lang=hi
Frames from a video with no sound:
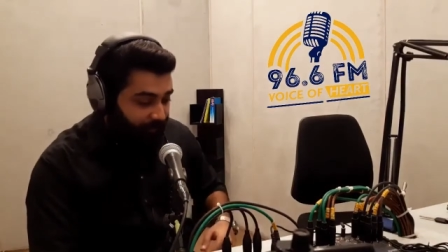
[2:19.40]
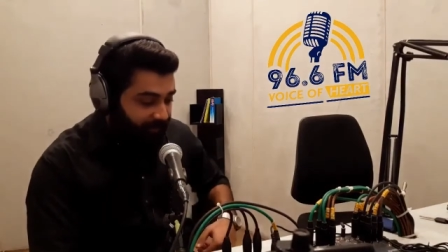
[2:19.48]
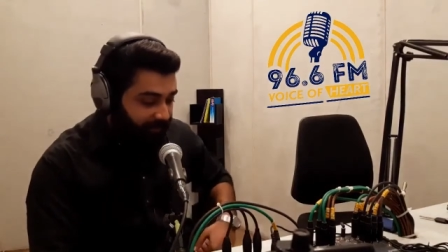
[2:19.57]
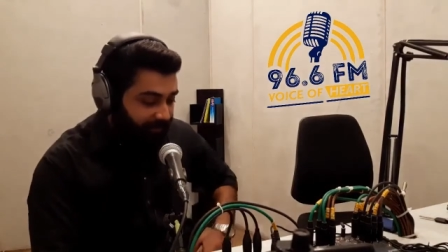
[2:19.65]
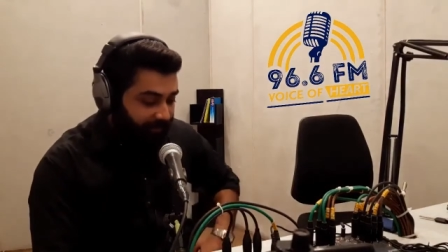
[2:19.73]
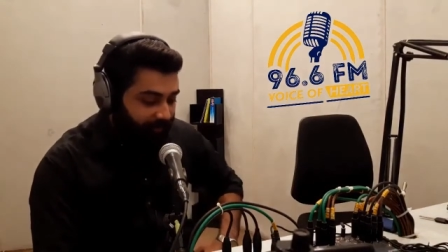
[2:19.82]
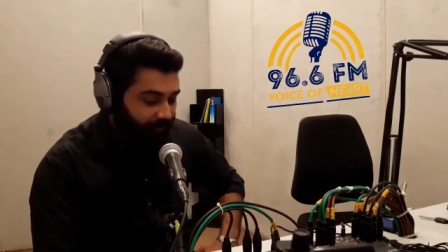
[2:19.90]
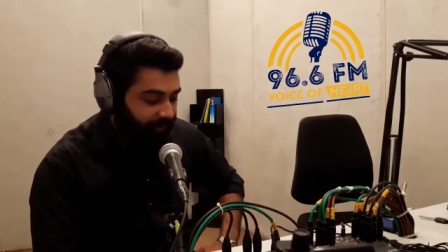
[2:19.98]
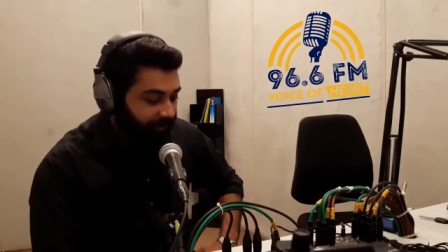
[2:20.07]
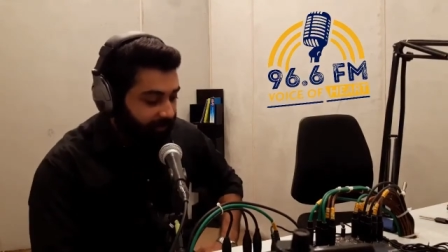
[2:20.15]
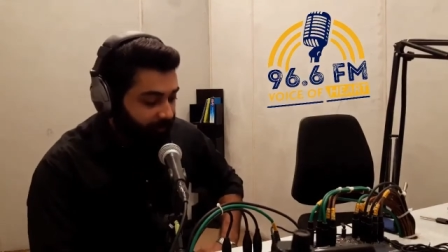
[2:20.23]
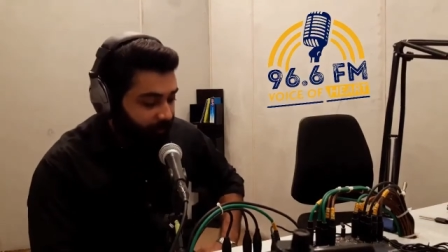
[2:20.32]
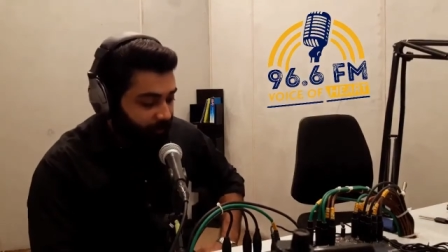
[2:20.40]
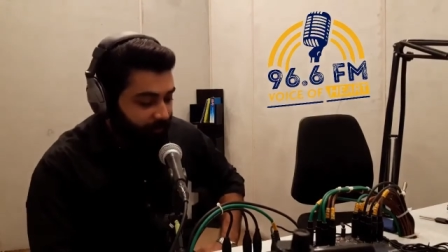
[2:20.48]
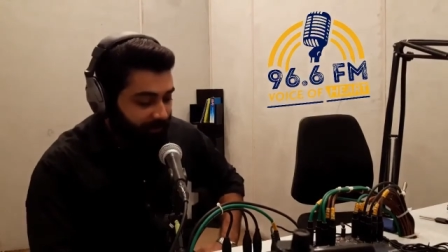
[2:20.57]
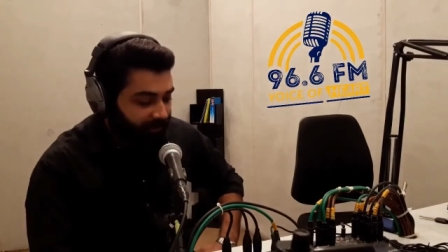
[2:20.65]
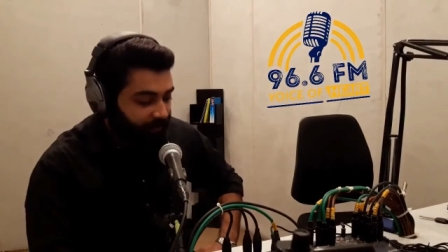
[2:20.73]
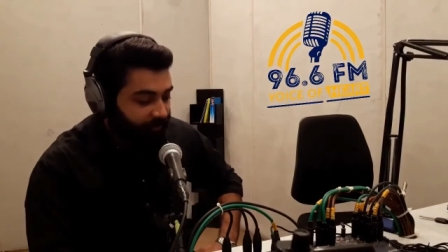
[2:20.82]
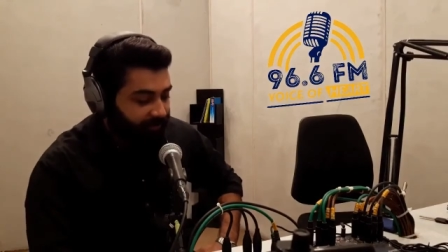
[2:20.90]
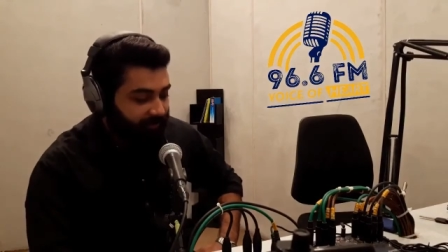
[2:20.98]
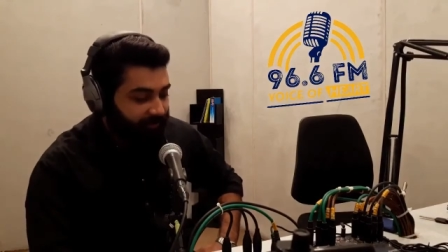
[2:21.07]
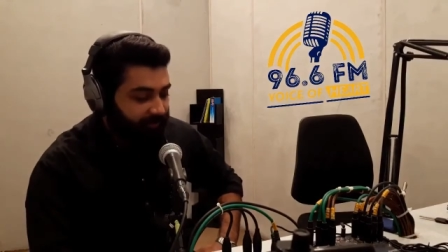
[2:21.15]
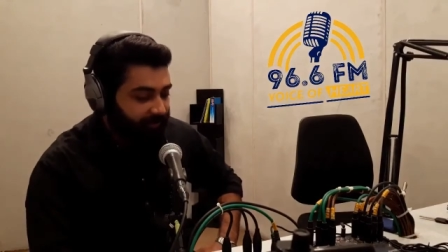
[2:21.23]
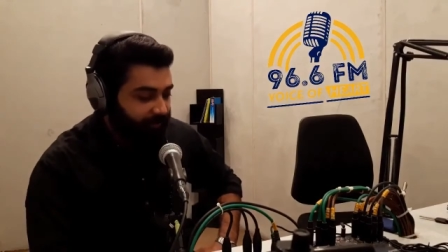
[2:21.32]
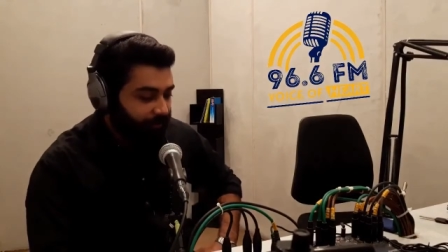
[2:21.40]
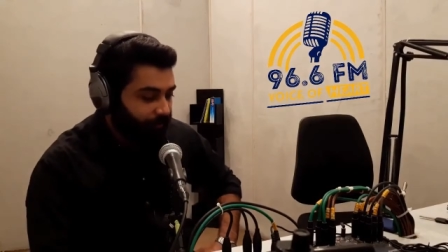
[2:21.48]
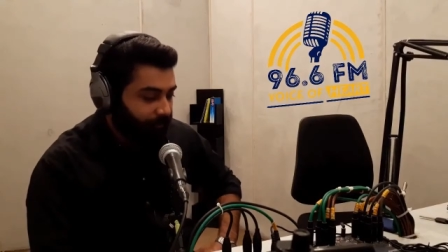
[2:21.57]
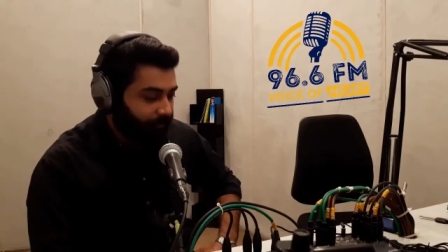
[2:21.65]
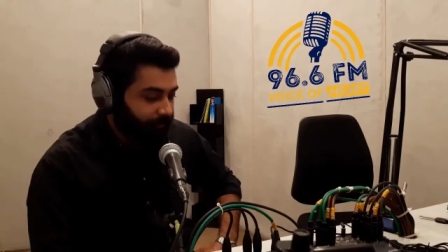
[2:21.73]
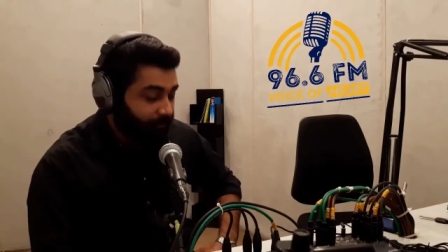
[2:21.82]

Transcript: था कि हर वक्त लैपटॉप पे काम करते रहते हो